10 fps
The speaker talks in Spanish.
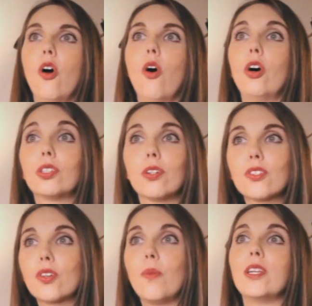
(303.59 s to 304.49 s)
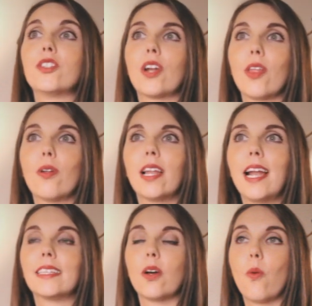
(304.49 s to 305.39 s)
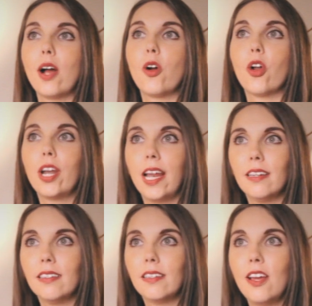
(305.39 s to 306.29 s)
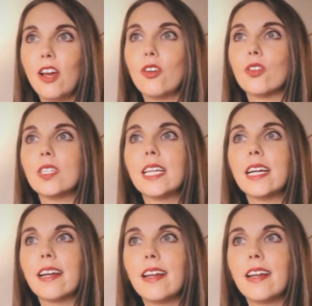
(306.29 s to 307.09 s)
Otros, como el historiador del arte Juan Coronel, nos dicen que en